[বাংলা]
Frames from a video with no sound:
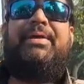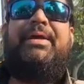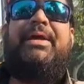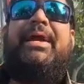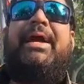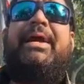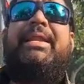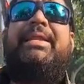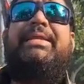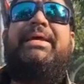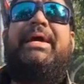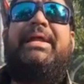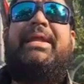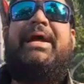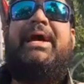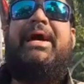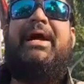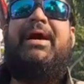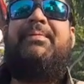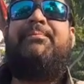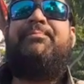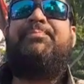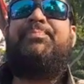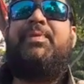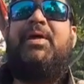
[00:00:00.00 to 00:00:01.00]
এখানে যারা
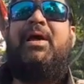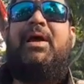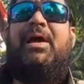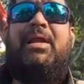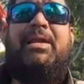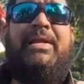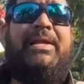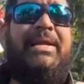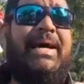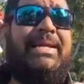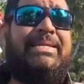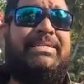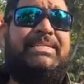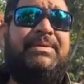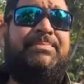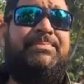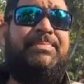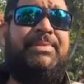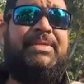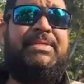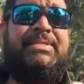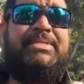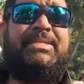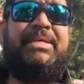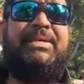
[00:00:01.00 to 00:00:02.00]
লিডারশিপ
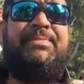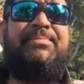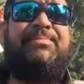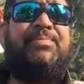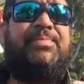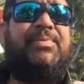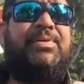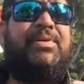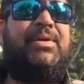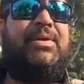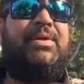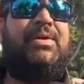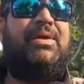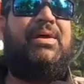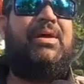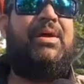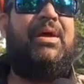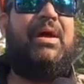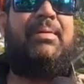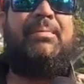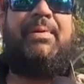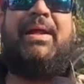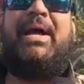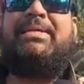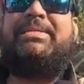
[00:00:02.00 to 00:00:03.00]
দিচ্ছে
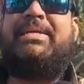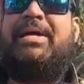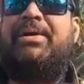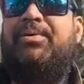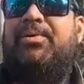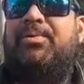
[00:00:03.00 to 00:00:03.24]
আমরা আশা